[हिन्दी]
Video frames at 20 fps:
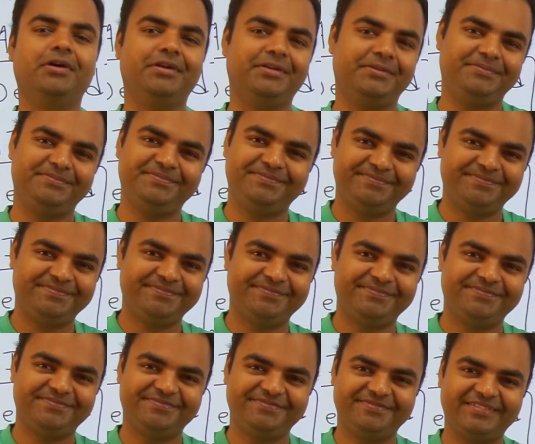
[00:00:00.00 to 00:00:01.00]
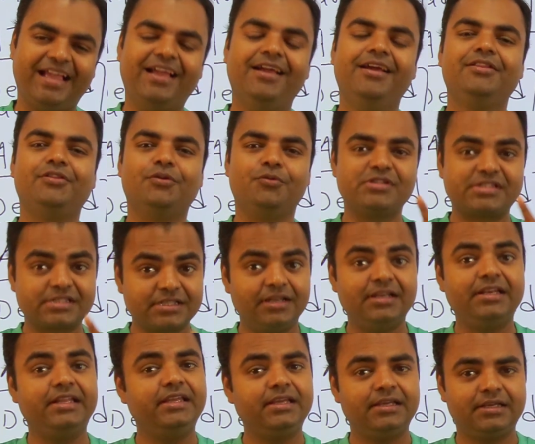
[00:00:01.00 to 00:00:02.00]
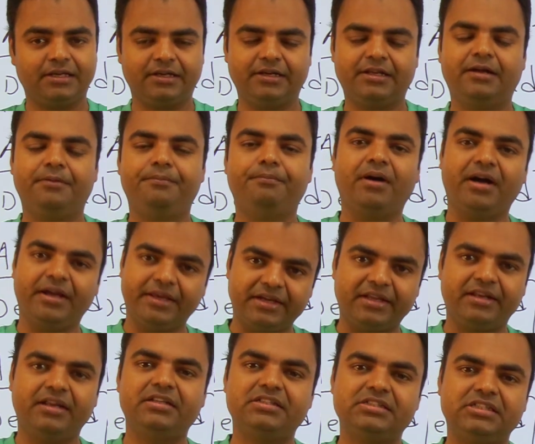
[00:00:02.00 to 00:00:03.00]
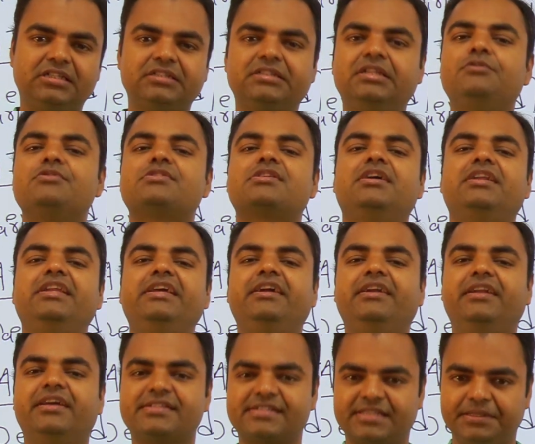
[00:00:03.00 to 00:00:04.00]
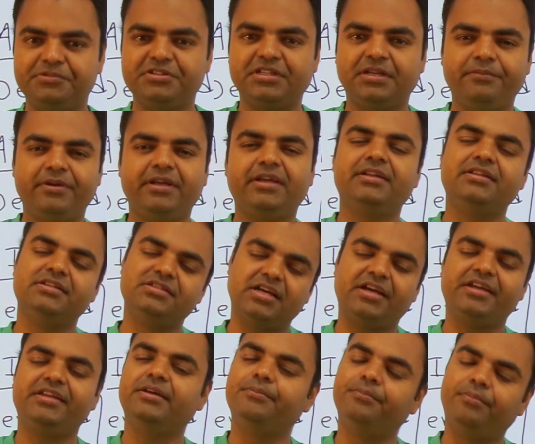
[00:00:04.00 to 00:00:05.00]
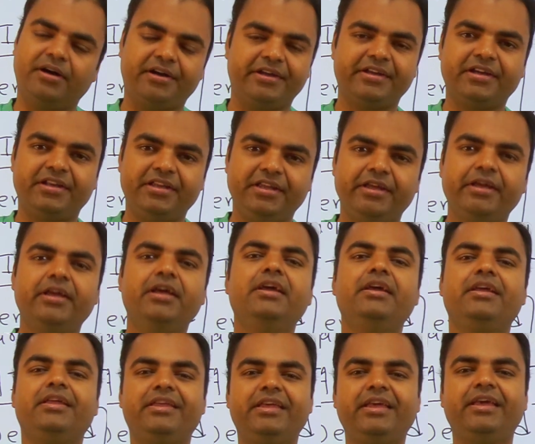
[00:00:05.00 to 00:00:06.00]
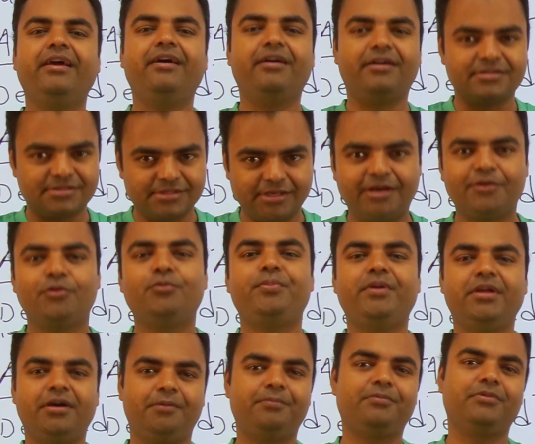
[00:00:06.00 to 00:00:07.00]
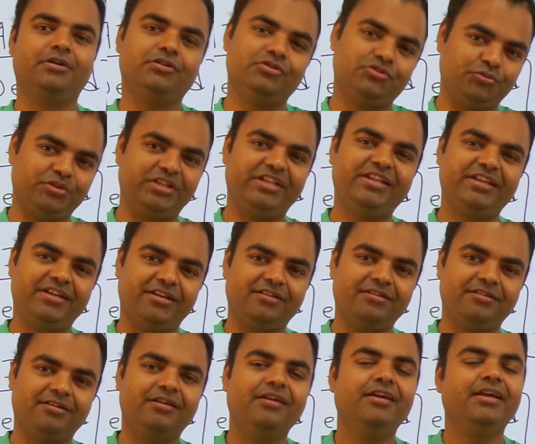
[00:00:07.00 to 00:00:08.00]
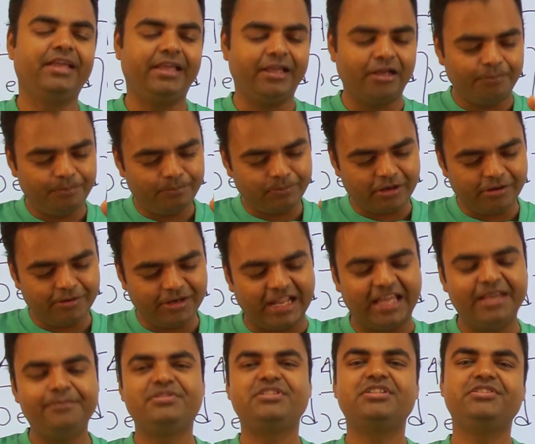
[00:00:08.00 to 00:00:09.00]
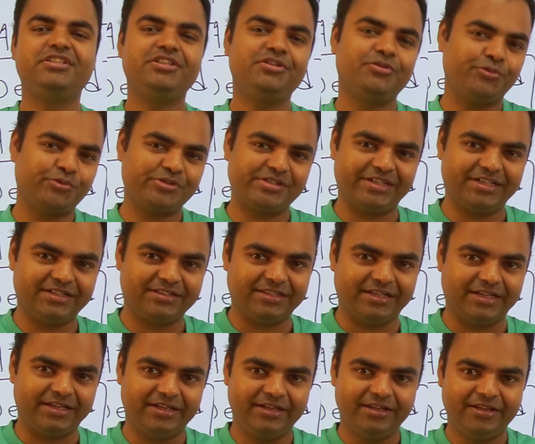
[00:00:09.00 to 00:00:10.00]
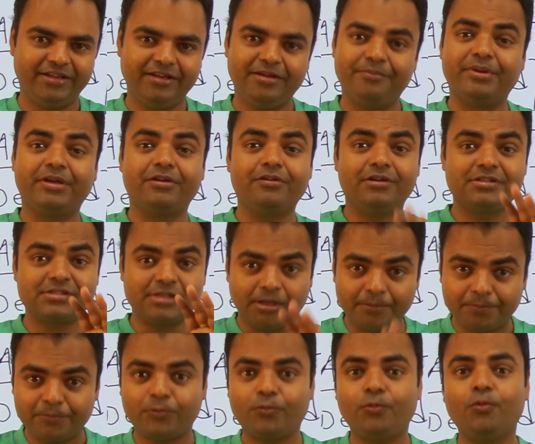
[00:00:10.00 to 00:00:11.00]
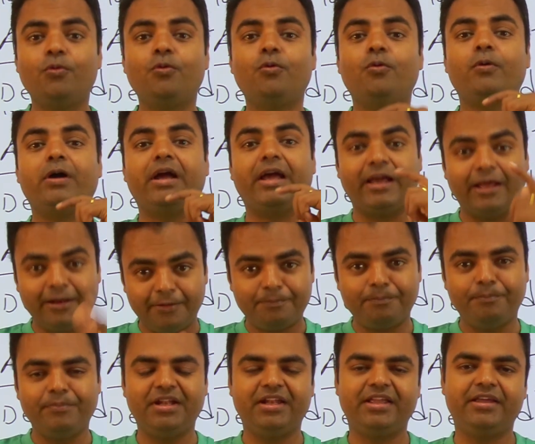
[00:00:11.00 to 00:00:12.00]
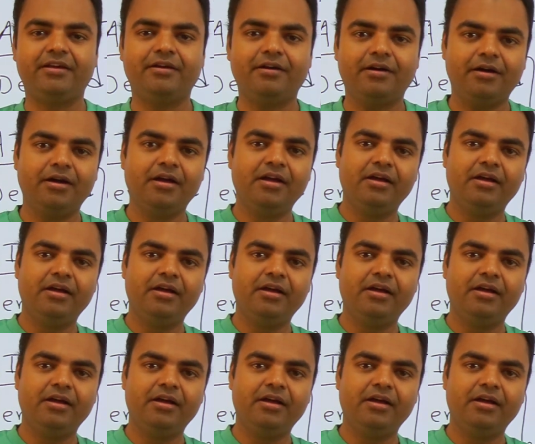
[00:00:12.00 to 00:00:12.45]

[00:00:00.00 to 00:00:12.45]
वन तो उसका लिंक अगर आप बाय करना चाहते हैं उसका लिंक डिस्क्रिप्शन में जाइए बाय करिए ये हज़ार रुपये आपका जो देंगे ना ये आपका लाइफ चेंजिंग हो सकता है बिकॉज आपको हेल्प मिलेगा